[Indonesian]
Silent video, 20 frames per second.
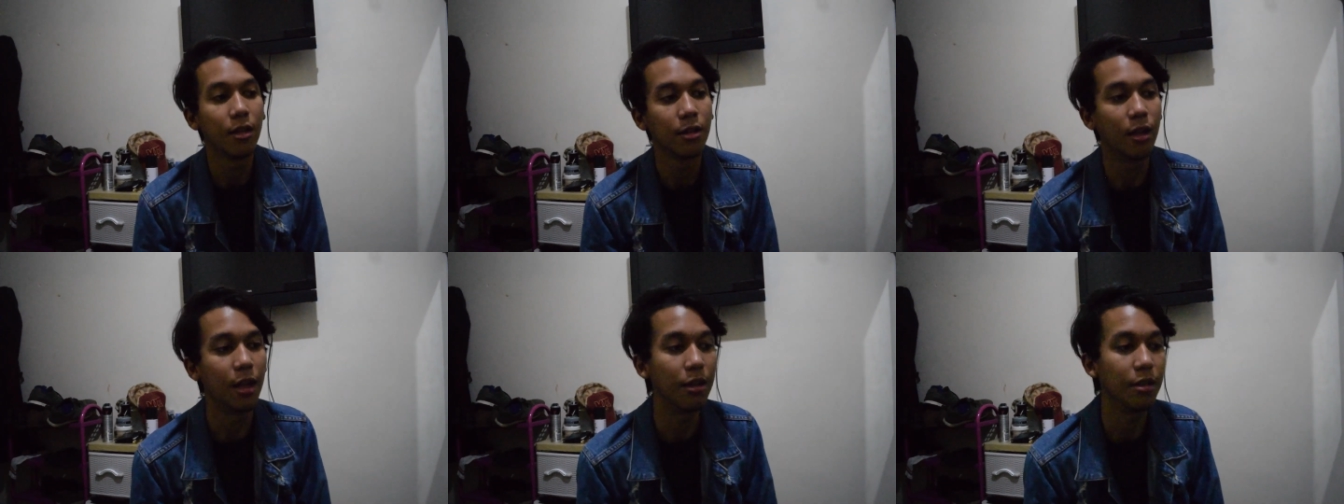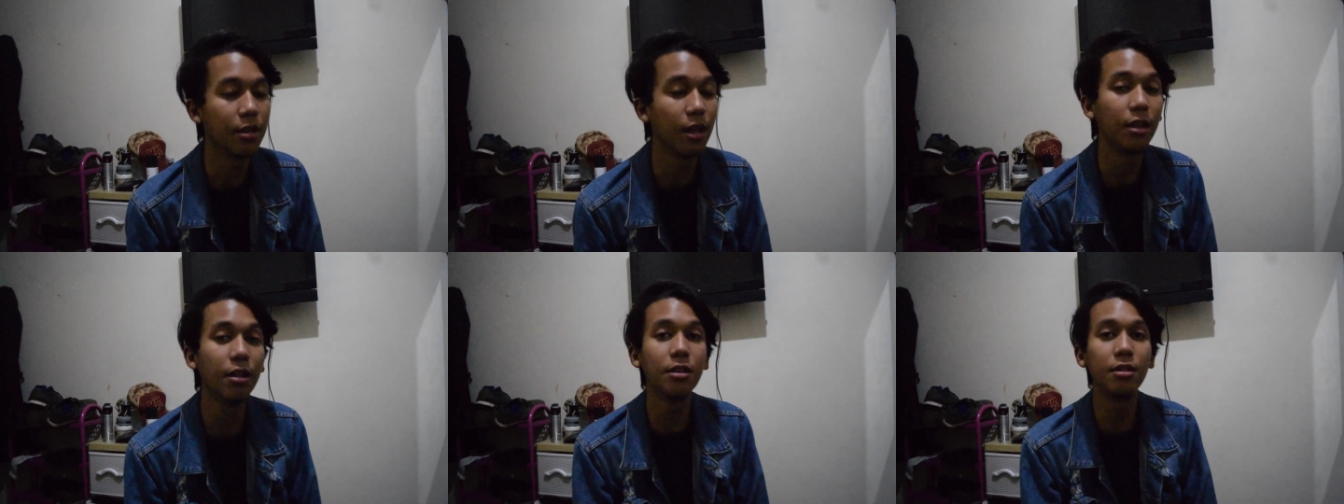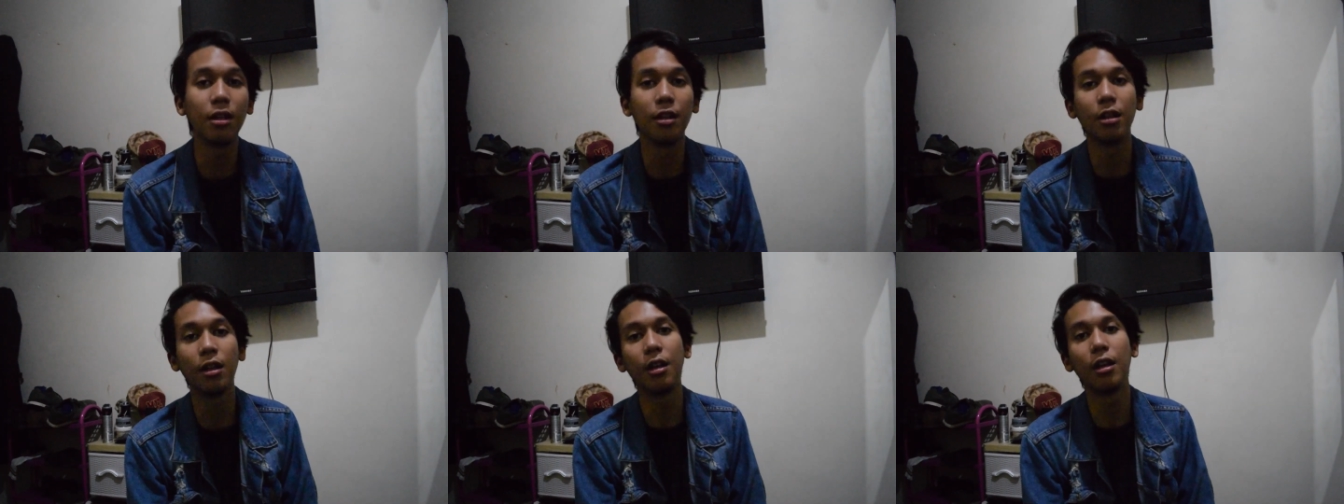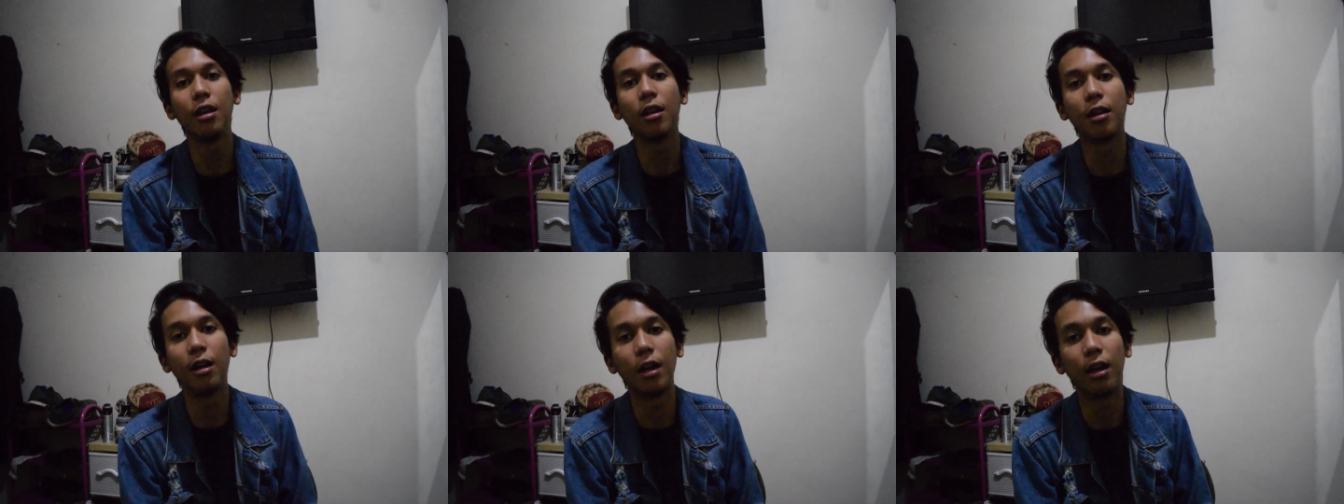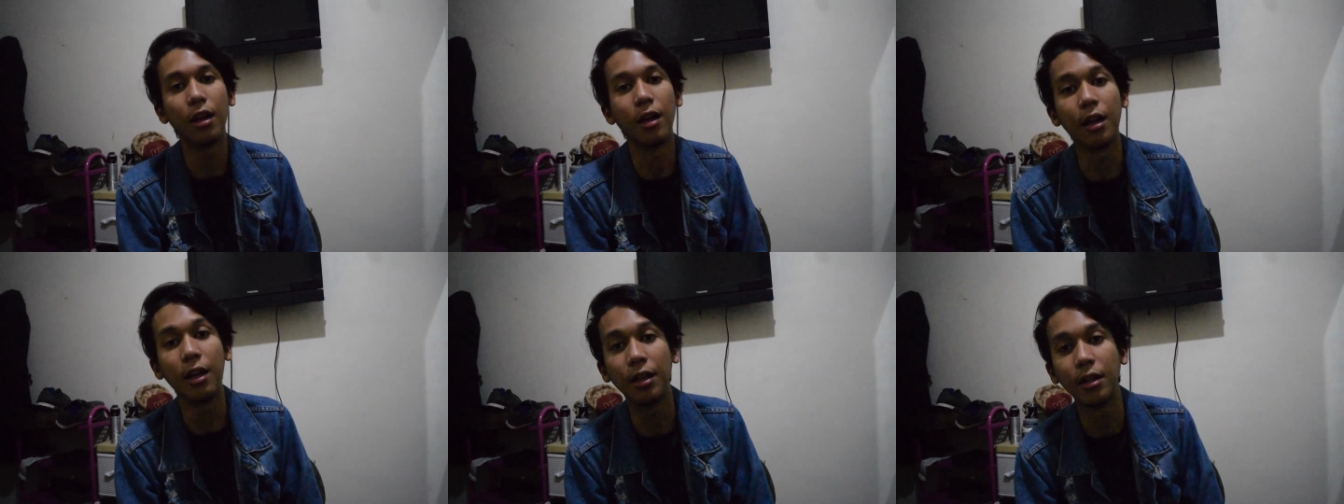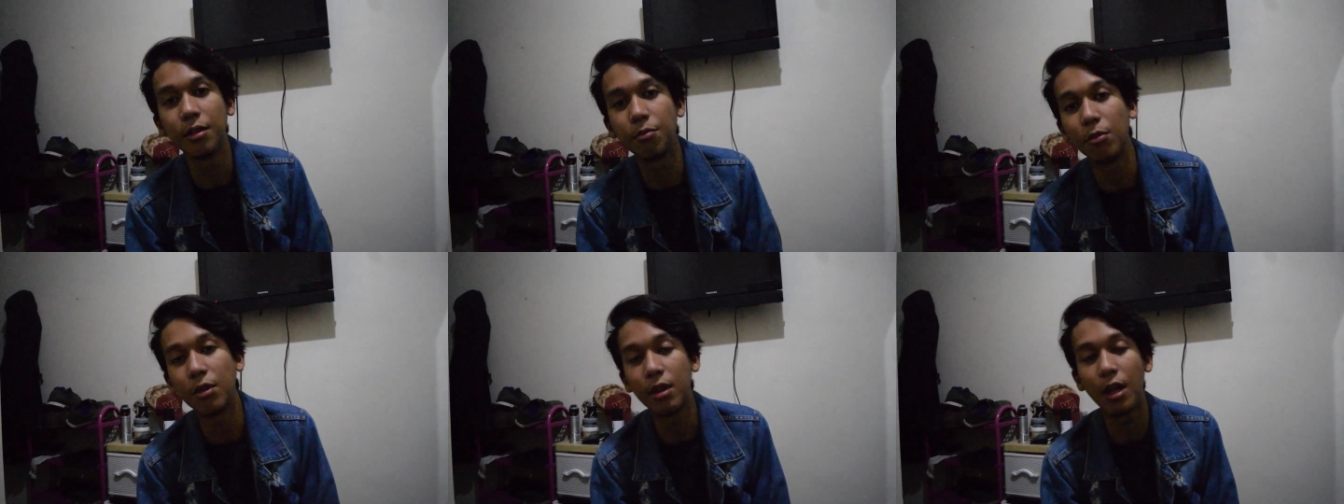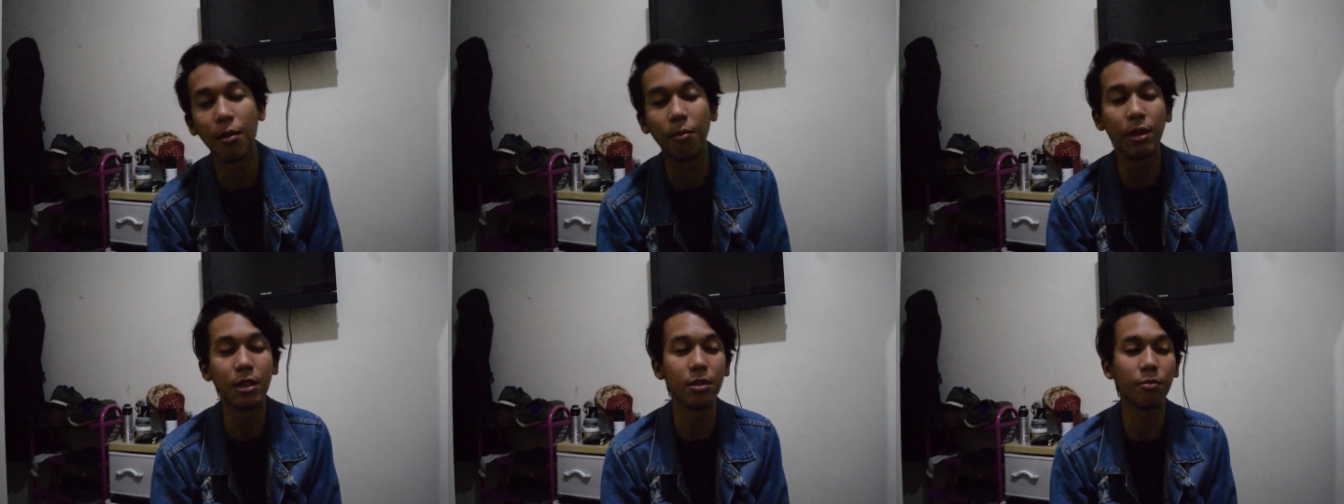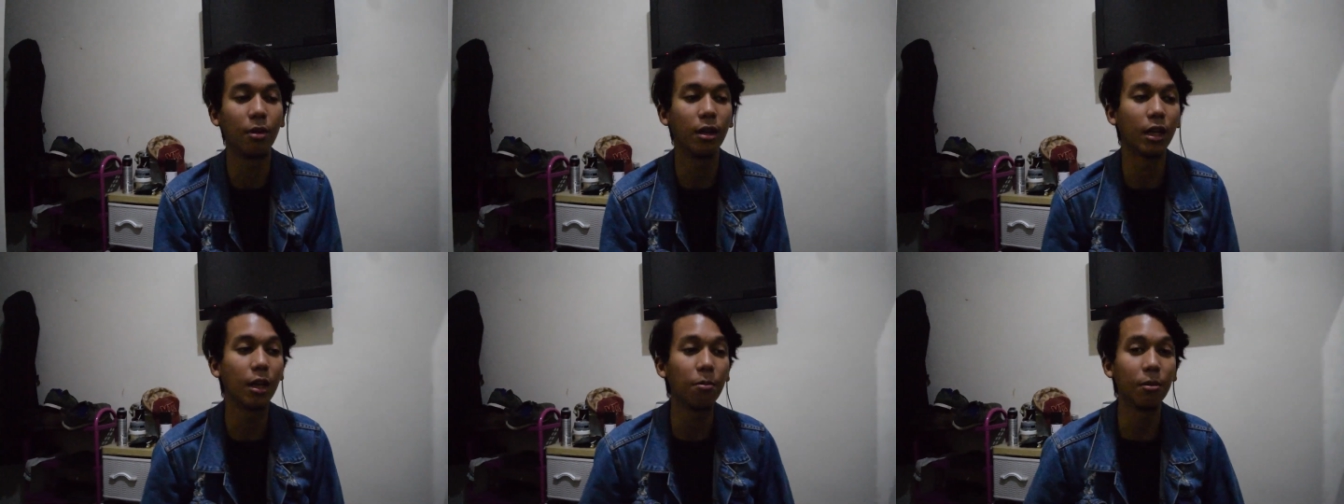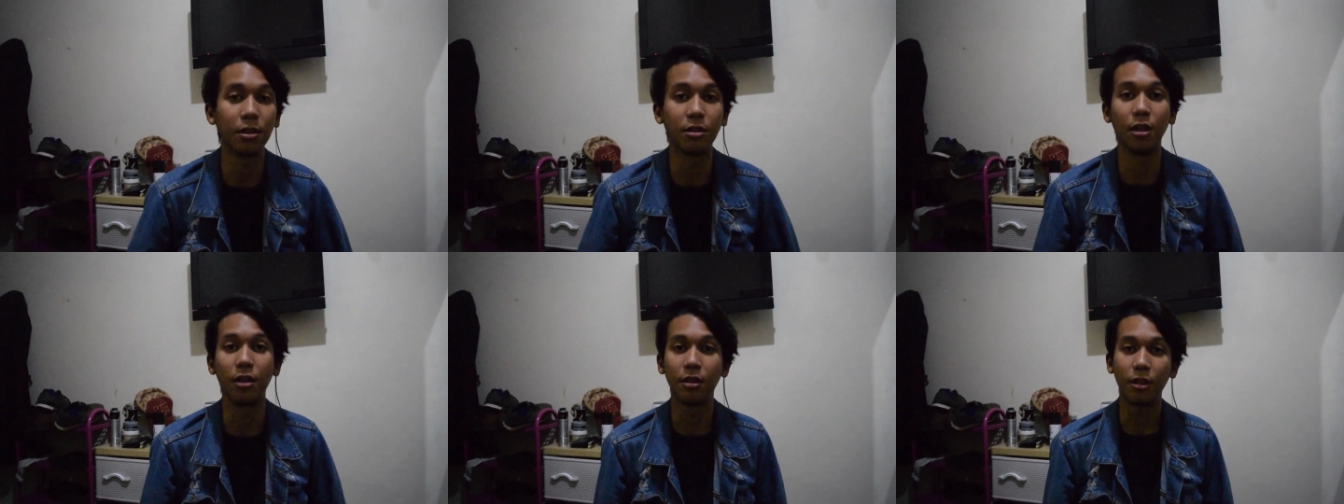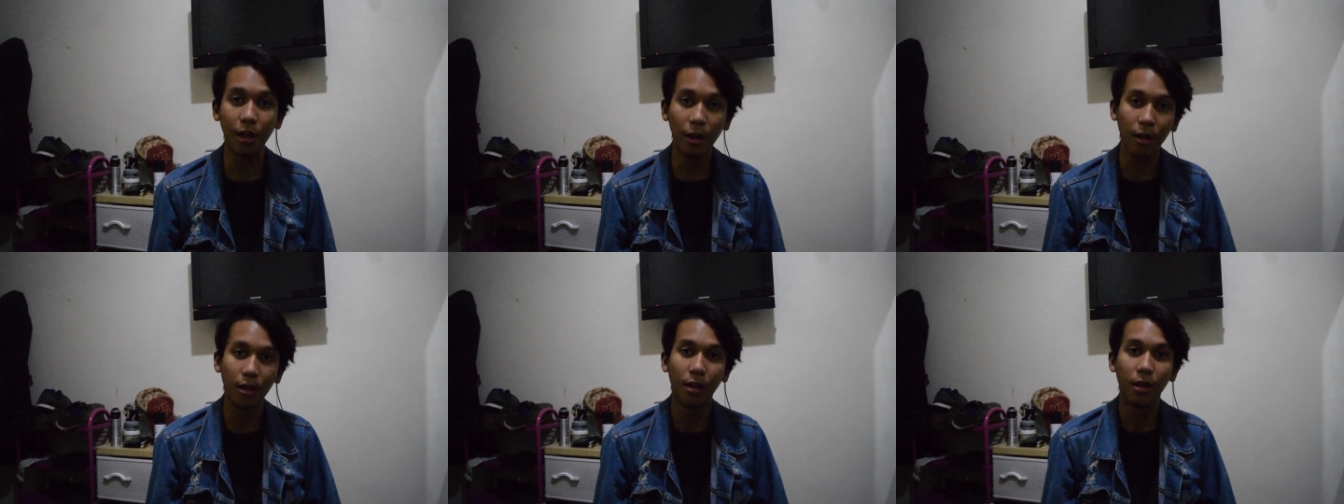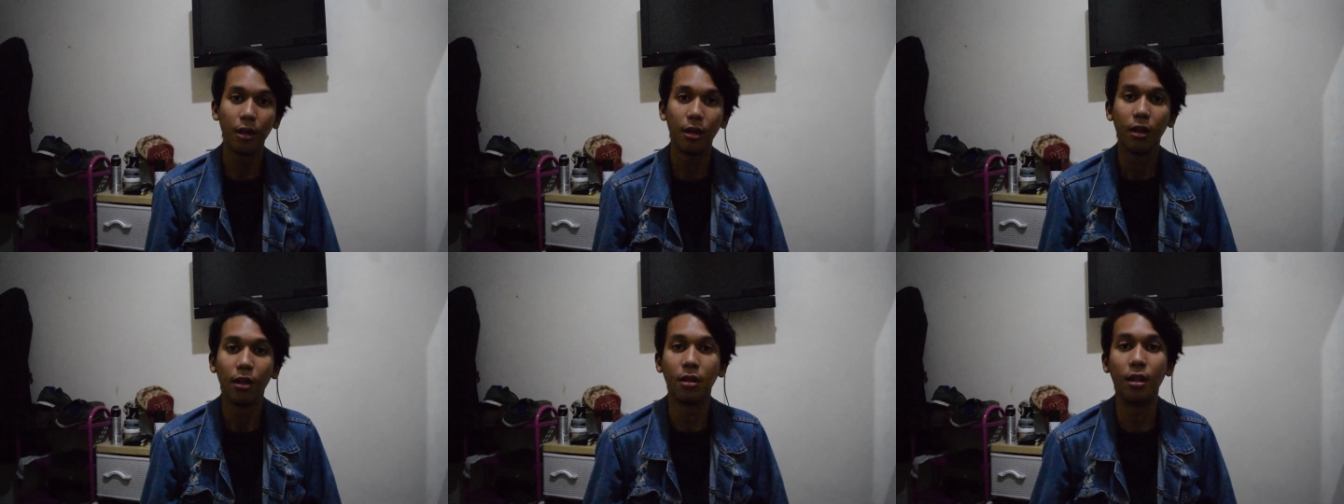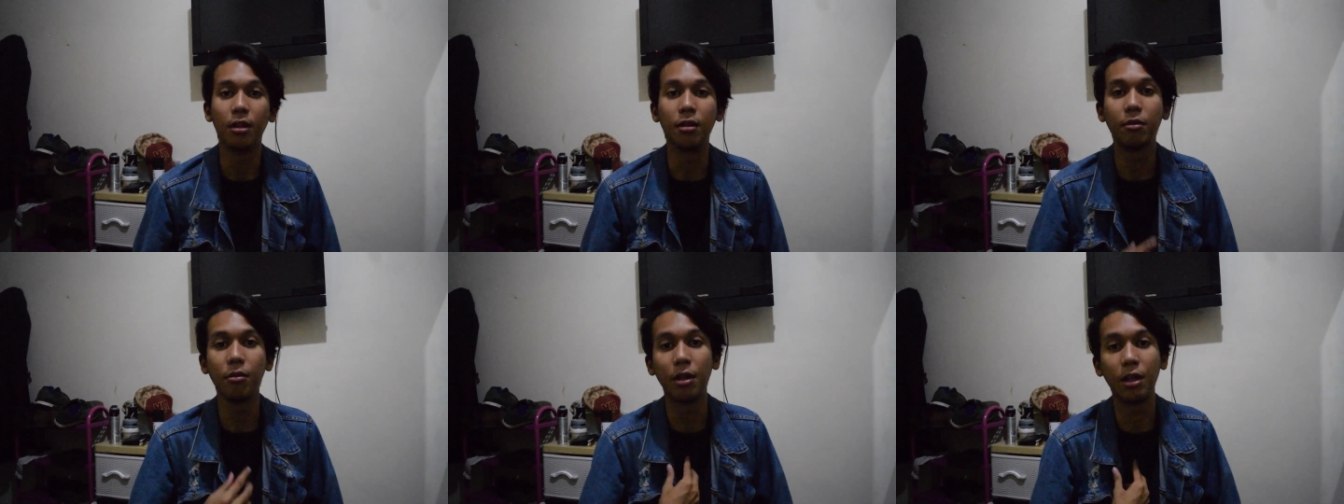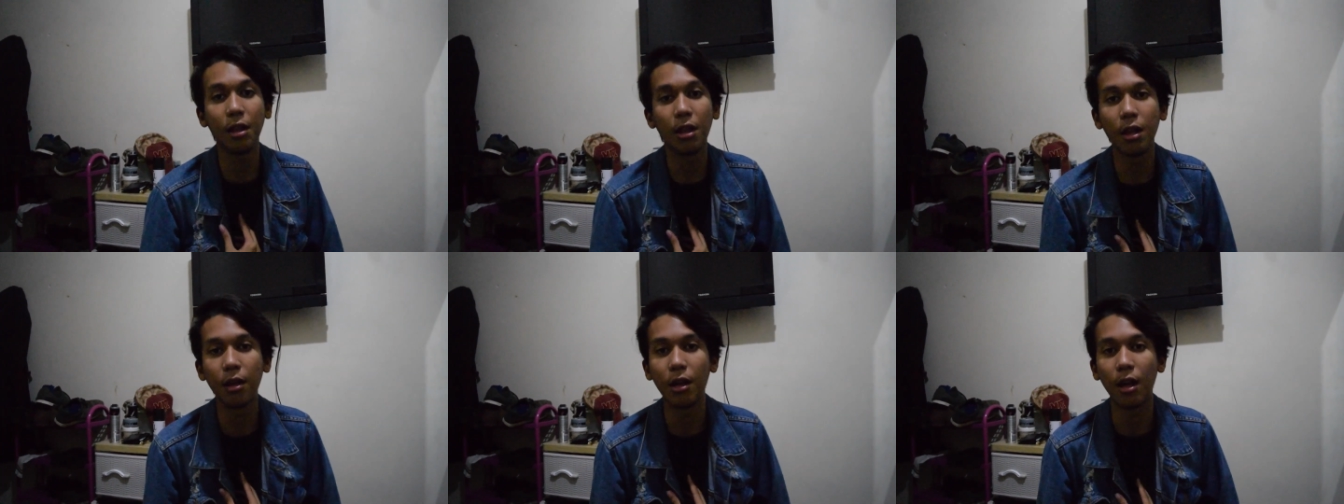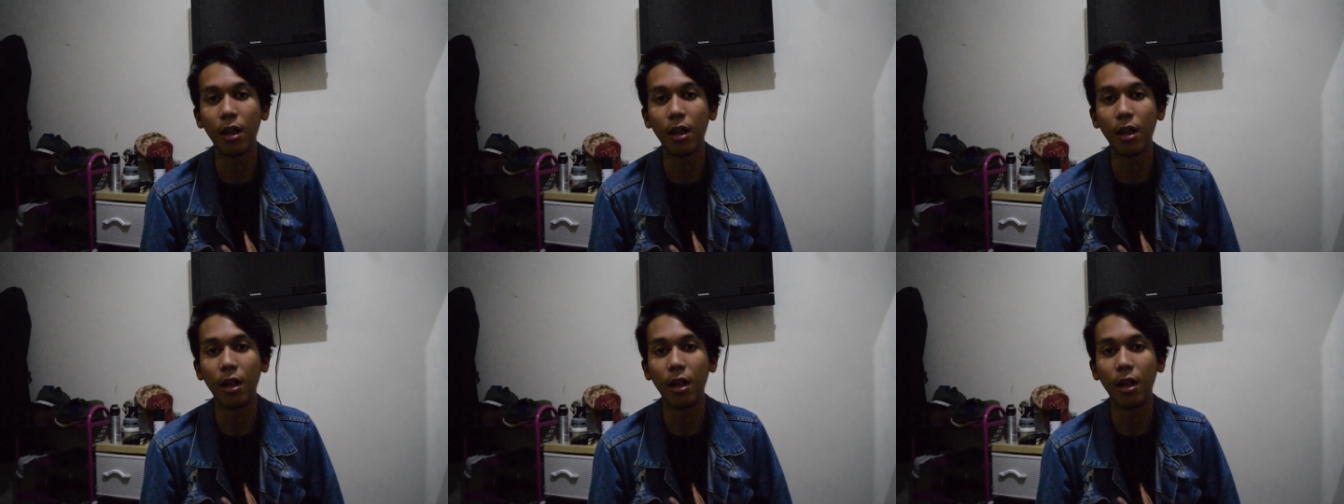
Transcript: Dan saya di sini uh, ingin menjabat sebagai presenter dan inilah